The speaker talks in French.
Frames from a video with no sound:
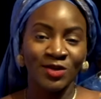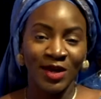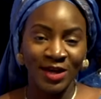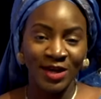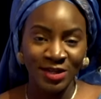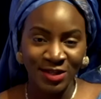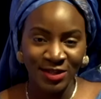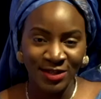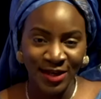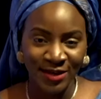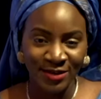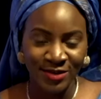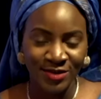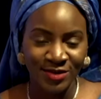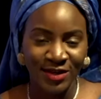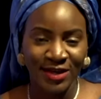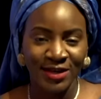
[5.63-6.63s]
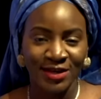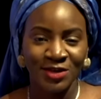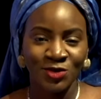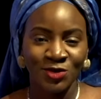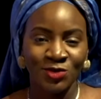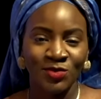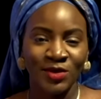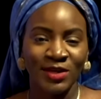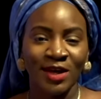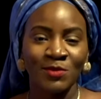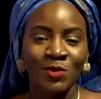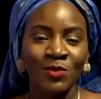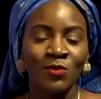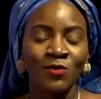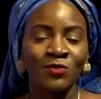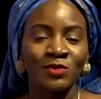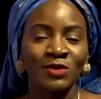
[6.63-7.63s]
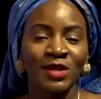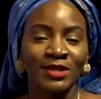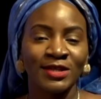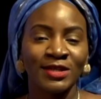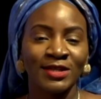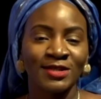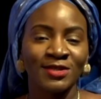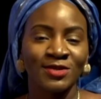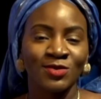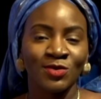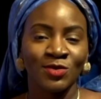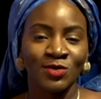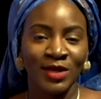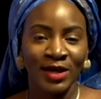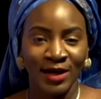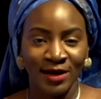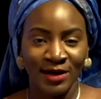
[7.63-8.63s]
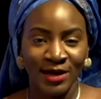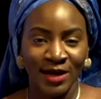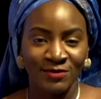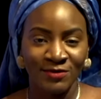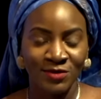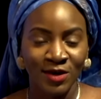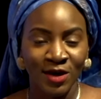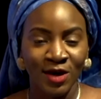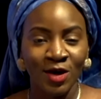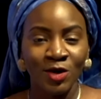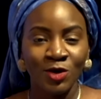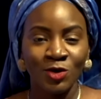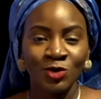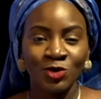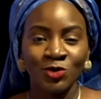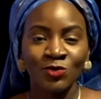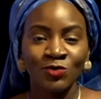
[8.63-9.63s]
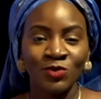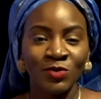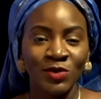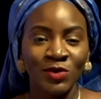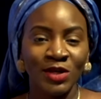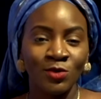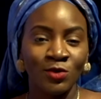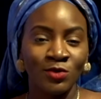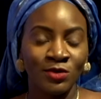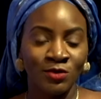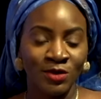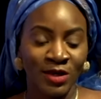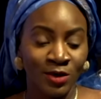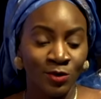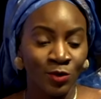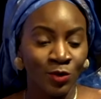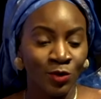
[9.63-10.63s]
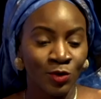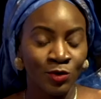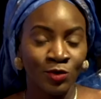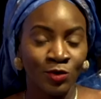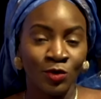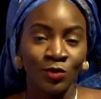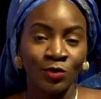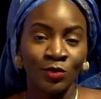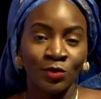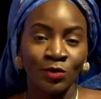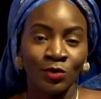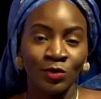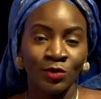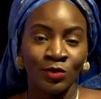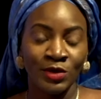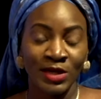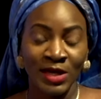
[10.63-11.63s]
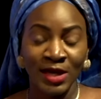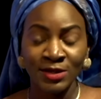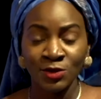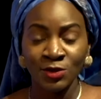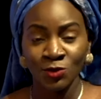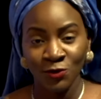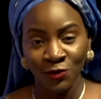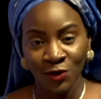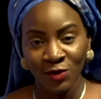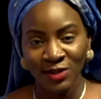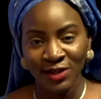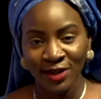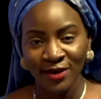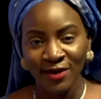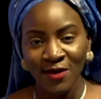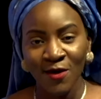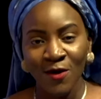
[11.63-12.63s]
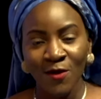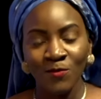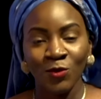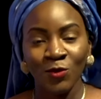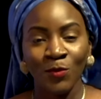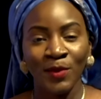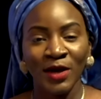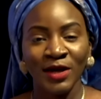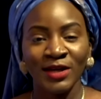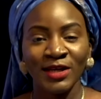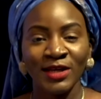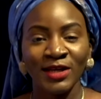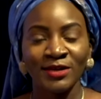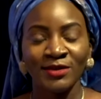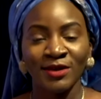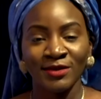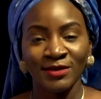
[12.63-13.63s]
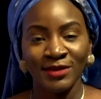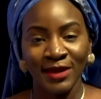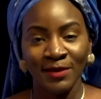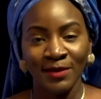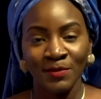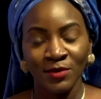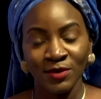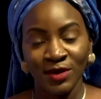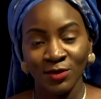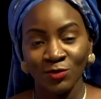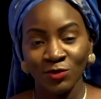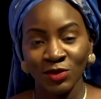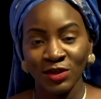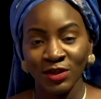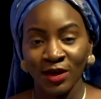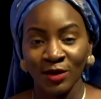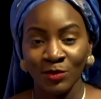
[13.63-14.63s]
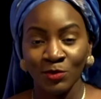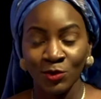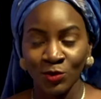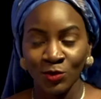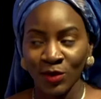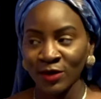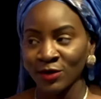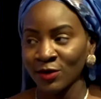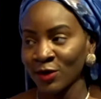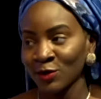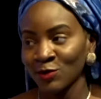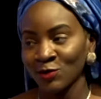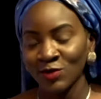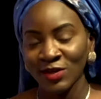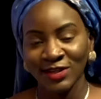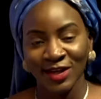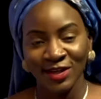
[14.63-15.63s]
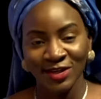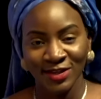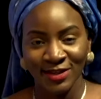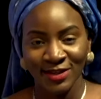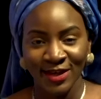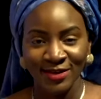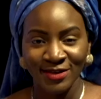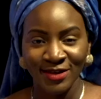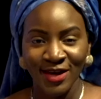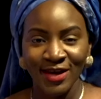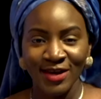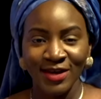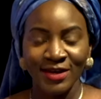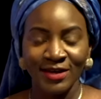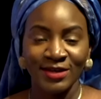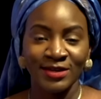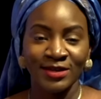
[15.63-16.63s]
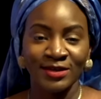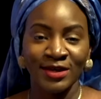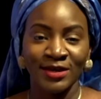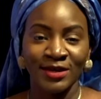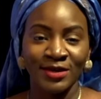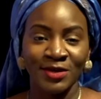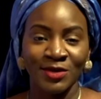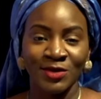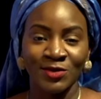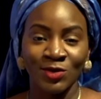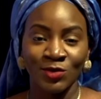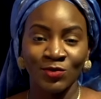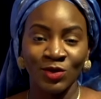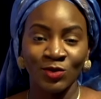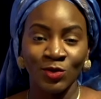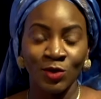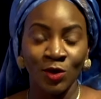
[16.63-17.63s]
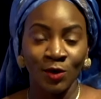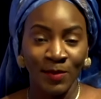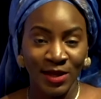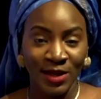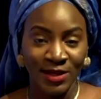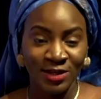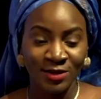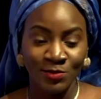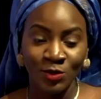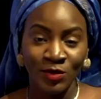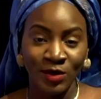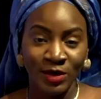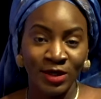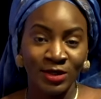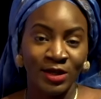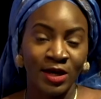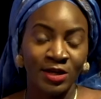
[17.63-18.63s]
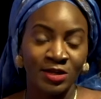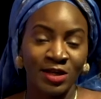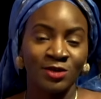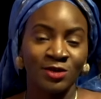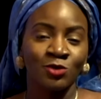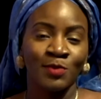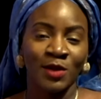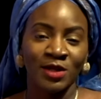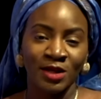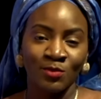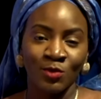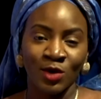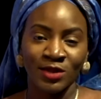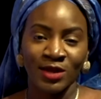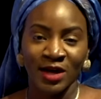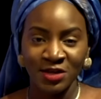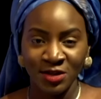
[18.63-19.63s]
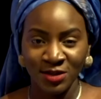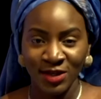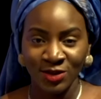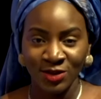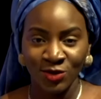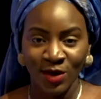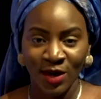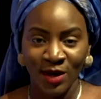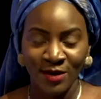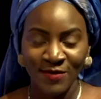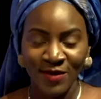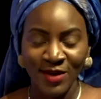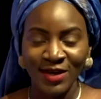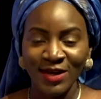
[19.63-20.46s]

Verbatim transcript: euh, architecte et je suis également cofondatrice de Dakar Lives. Aujourd'hui, on est dans les locaux de l'Institut français pour parler d'un thème qui nous tient beaucoup à cœur, nous les architectes, qui est euh, celui de l'urbanisme, de l'héritage et du patrimoine architectural.